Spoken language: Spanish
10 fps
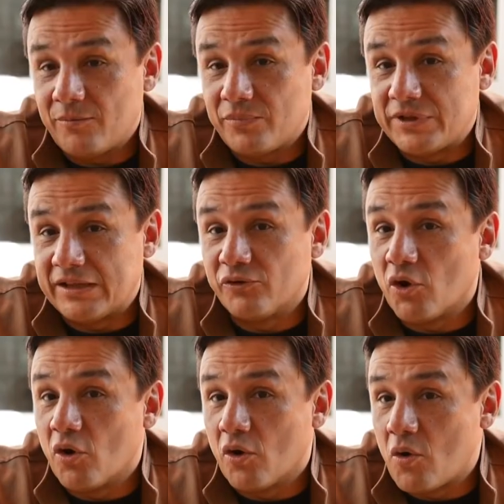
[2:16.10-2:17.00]

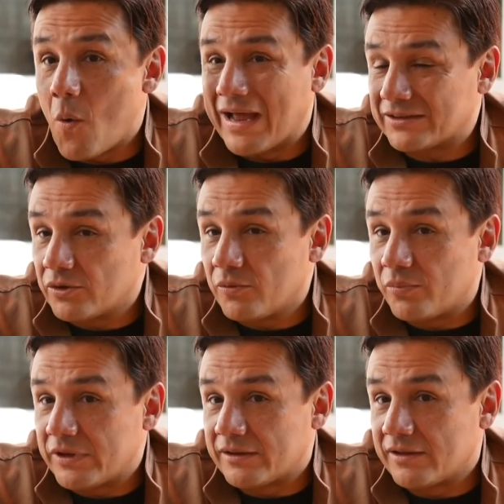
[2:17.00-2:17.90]
siendo cuatro,
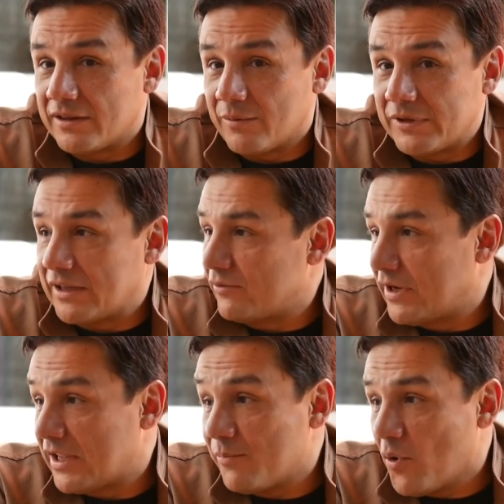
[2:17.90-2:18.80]
pues ya tienes la mitad de un
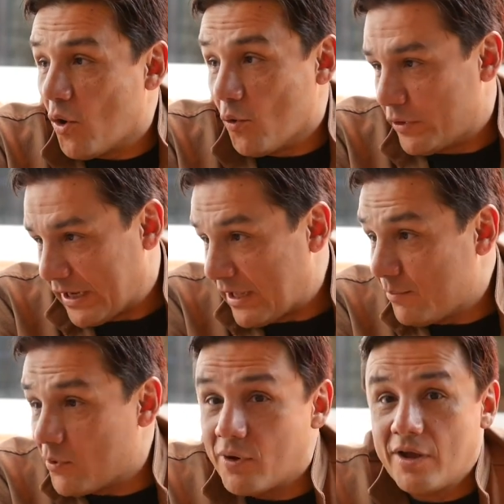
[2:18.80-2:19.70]
equipo o un
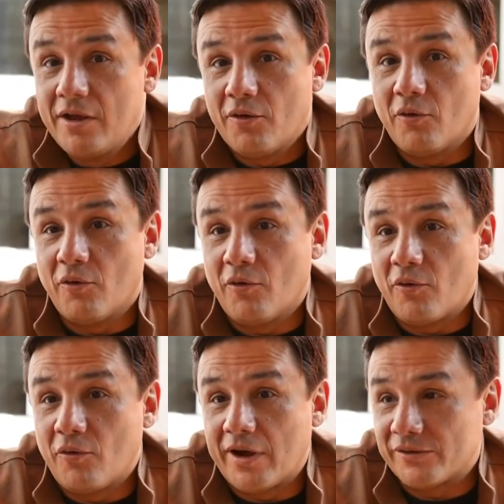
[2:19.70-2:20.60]
equipo, o
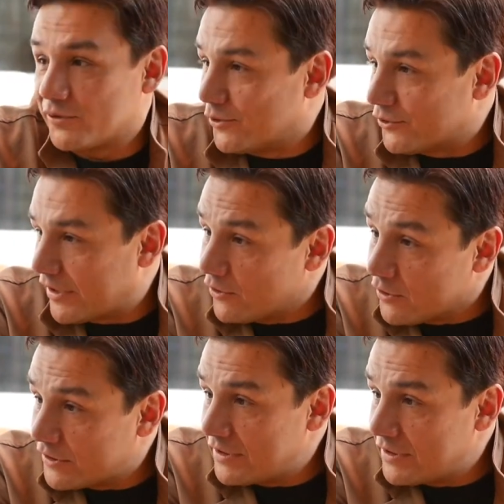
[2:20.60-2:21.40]
juegas dos contra dos.